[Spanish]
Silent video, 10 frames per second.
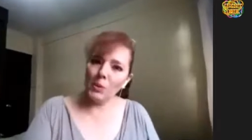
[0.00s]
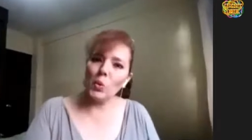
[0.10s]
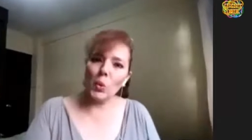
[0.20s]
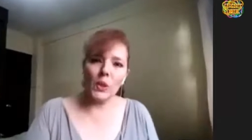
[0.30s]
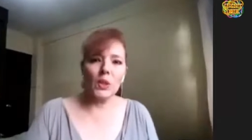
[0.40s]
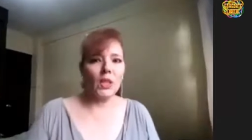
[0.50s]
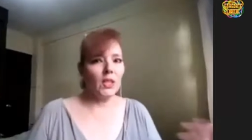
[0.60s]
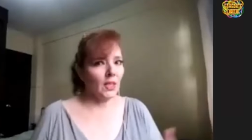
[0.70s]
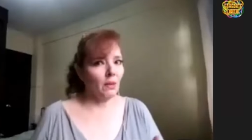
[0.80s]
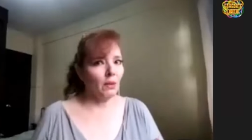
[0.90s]
usuarios
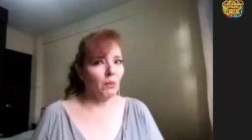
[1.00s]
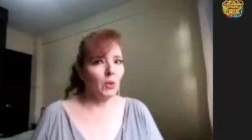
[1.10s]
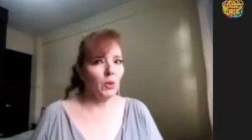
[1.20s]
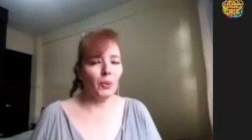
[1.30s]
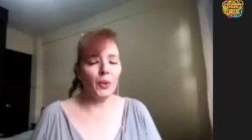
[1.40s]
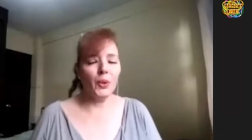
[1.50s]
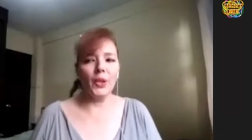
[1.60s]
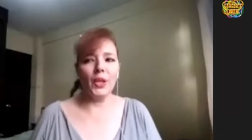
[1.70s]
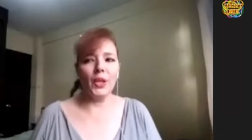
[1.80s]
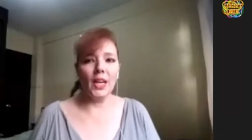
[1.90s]
que ya sabemos un
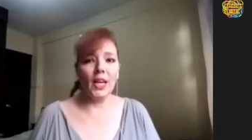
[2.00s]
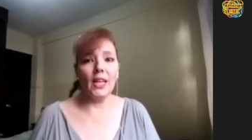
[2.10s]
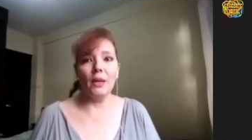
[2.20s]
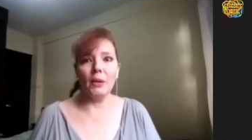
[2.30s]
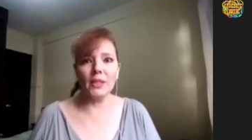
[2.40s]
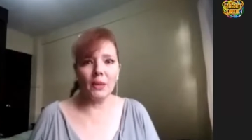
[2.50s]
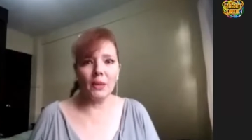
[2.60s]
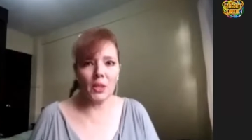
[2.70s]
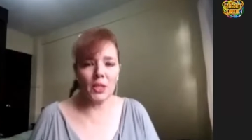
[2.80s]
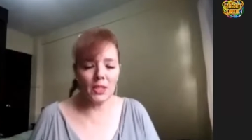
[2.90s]
poco de ella y la verdad
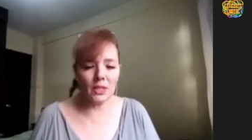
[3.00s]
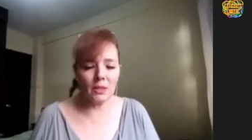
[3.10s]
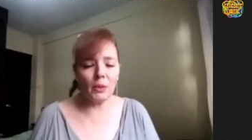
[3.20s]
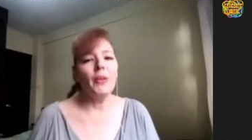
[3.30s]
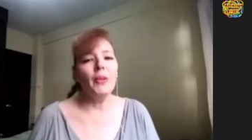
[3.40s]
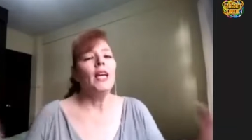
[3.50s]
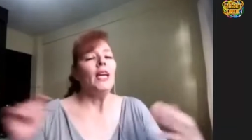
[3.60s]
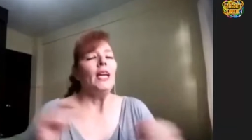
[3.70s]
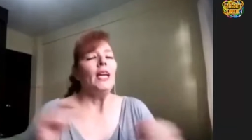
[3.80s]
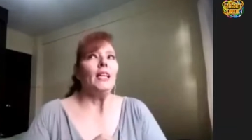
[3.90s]
está buenísimo.
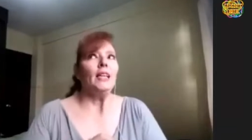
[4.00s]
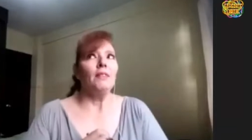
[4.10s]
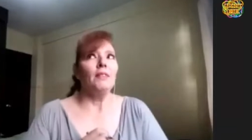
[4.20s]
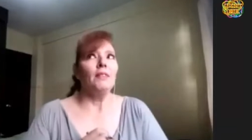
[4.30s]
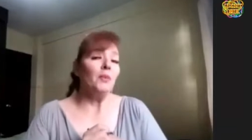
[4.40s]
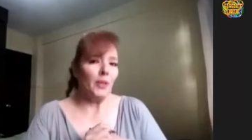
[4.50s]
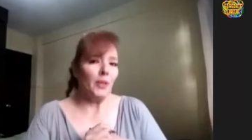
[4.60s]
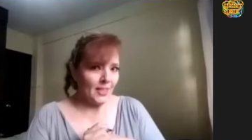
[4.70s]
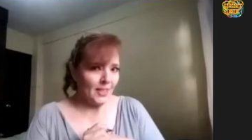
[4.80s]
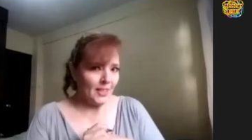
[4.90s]
Y
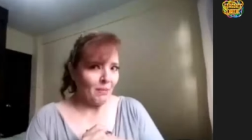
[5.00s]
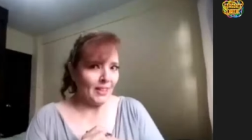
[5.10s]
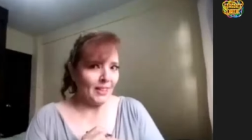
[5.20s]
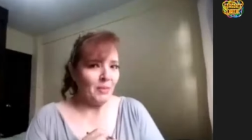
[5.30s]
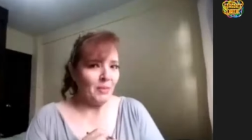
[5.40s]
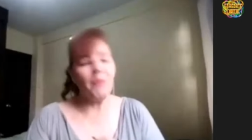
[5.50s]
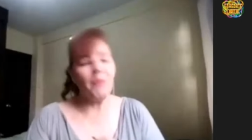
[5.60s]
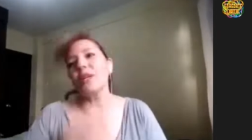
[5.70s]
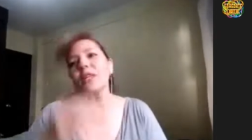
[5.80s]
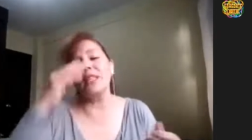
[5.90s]
buenísima también
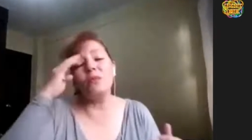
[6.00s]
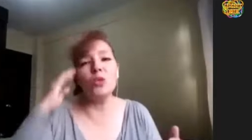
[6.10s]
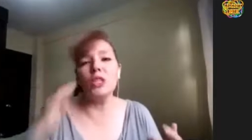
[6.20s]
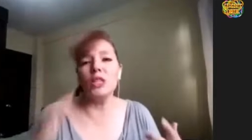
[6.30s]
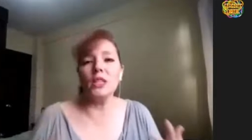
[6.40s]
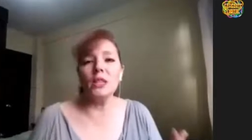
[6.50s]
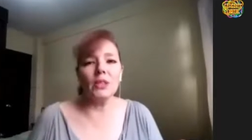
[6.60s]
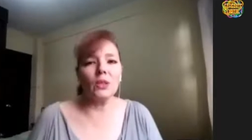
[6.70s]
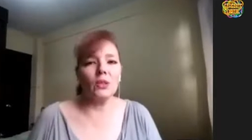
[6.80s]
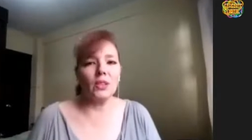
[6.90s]
porque tiene
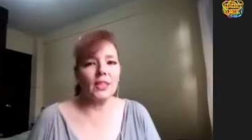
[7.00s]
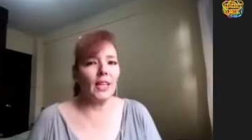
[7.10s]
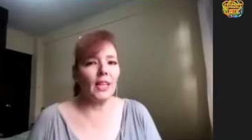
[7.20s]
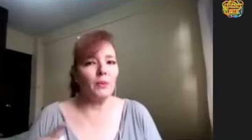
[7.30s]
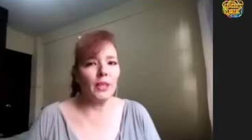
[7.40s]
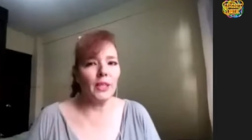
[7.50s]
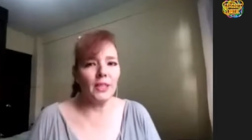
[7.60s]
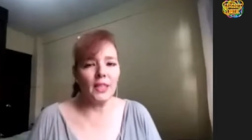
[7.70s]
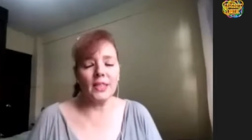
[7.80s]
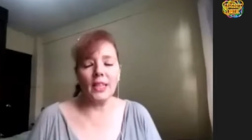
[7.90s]
muchísimas cosas que les van a
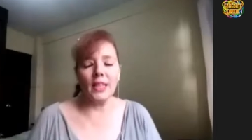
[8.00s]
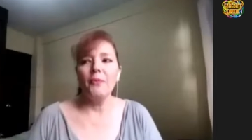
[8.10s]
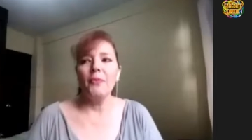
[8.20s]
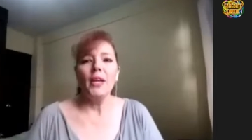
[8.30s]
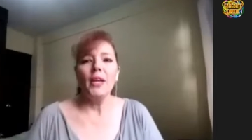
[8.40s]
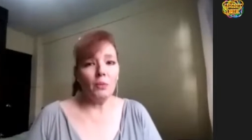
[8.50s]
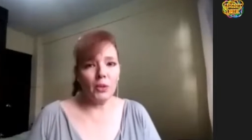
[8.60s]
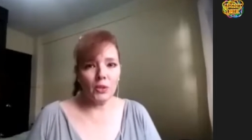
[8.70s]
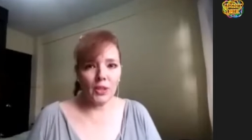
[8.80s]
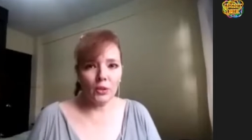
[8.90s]
interesar. Y bueno,
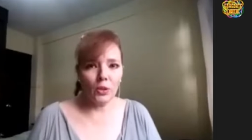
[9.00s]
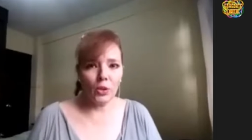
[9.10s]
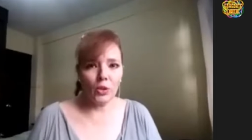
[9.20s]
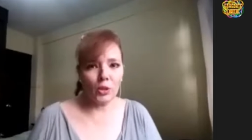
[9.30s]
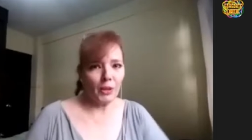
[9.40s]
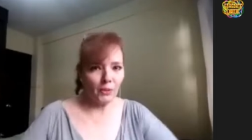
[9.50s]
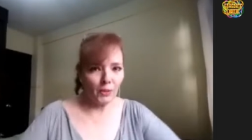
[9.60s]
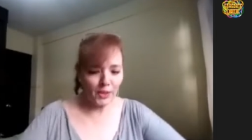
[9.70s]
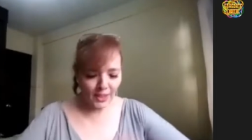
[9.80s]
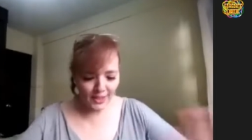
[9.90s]
está con nosotros, para no
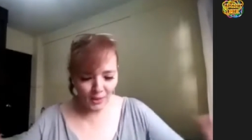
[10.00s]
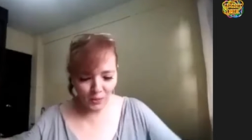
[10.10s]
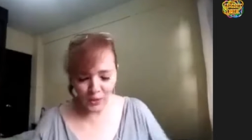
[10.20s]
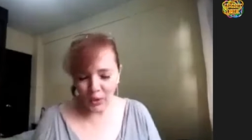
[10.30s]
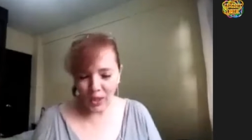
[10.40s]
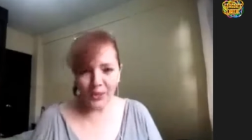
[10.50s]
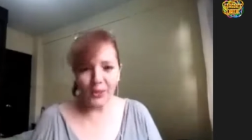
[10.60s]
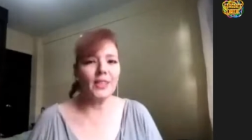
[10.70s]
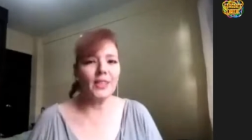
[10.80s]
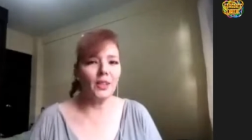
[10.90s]
hacerles el cuento largo,
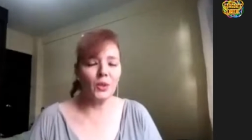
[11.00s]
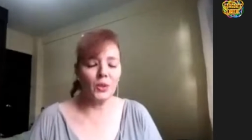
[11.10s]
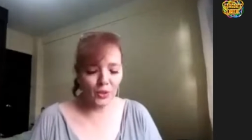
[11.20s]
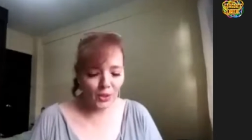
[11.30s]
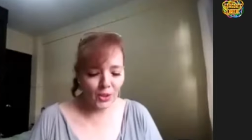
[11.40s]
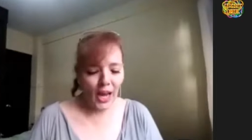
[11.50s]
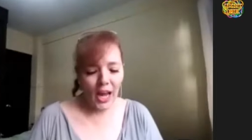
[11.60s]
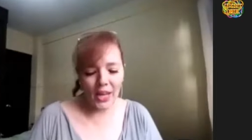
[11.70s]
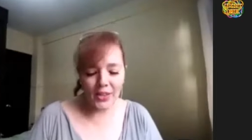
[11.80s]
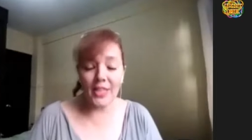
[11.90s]
está con nosotros
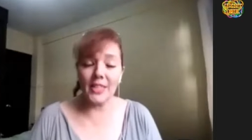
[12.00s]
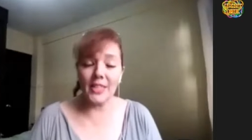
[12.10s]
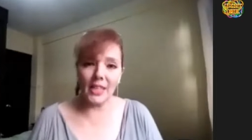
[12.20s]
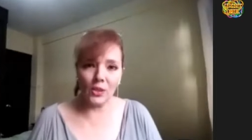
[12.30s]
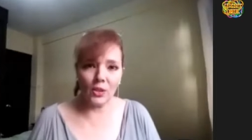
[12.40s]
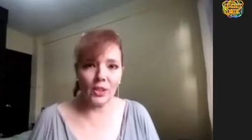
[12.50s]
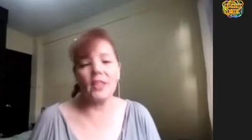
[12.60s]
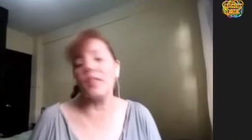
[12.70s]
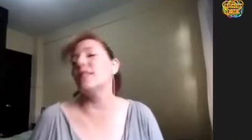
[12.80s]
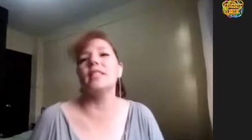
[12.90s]
Andrés Nieto, que es
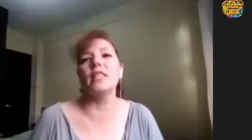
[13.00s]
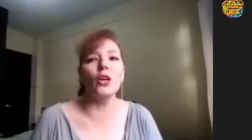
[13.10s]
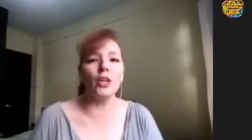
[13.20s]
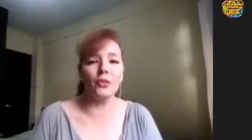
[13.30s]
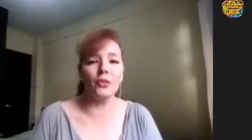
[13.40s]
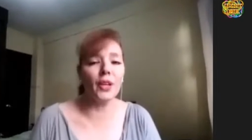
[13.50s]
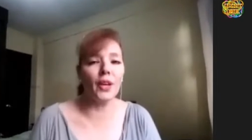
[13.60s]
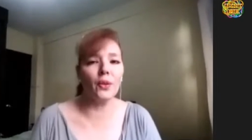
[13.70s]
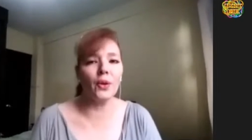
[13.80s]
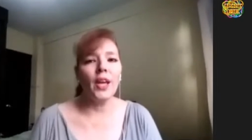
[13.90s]
el CEO y fundador